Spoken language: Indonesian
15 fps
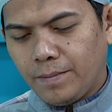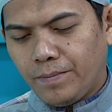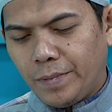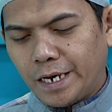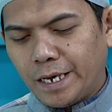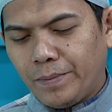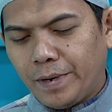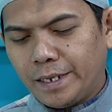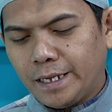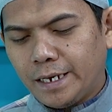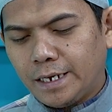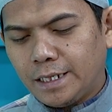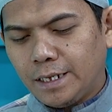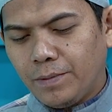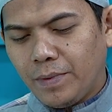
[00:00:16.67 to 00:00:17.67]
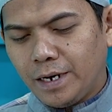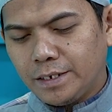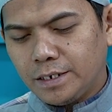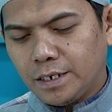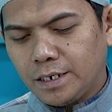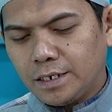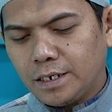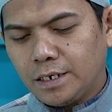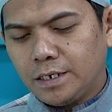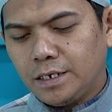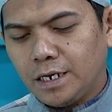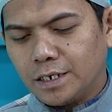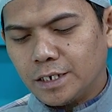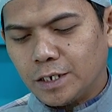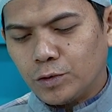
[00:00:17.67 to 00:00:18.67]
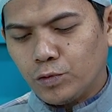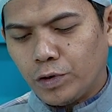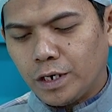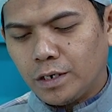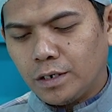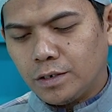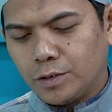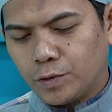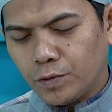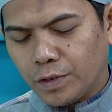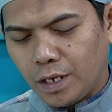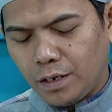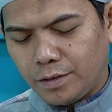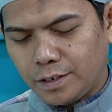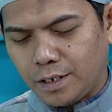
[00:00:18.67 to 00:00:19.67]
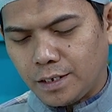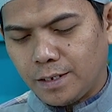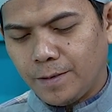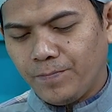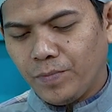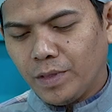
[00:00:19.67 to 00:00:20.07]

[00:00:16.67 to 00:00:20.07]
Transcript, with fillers: Bagaimana yang dibaca yang sesuai sunnah Ustaz?